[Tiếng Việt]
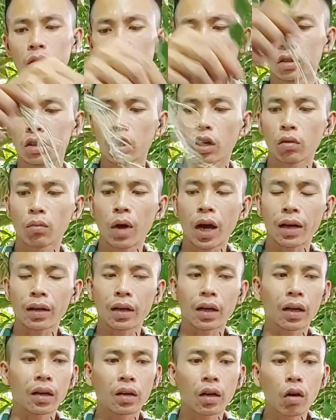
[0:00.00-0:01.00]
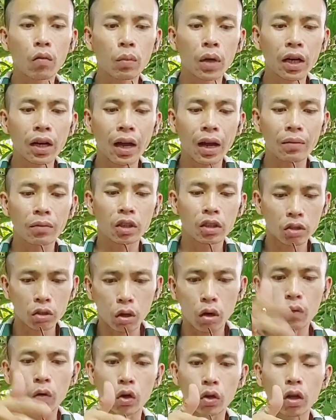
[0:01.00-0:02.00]
Nhiều bạn là không biết làm, cứ
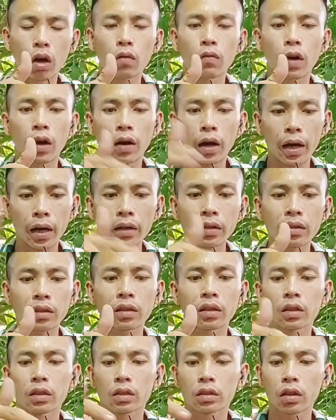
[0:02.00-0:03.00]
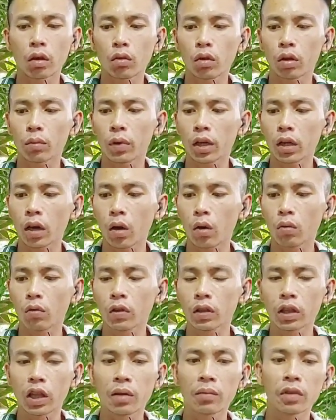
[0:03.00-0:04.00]
cho vỏ thông vào hết, xong rồi bắt đầu
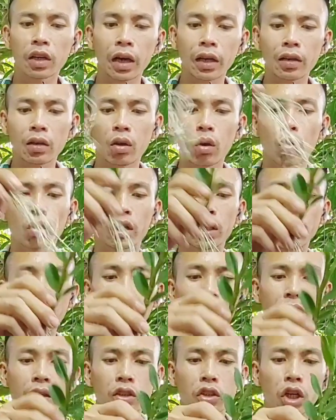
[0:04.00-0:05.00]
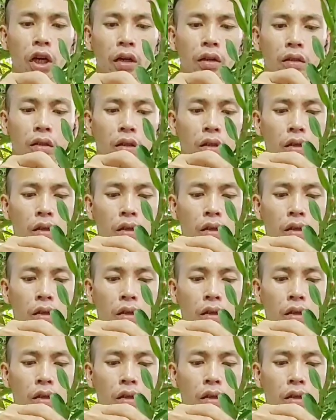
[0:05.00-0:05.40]
với tìm cách cột cái cây ở trên.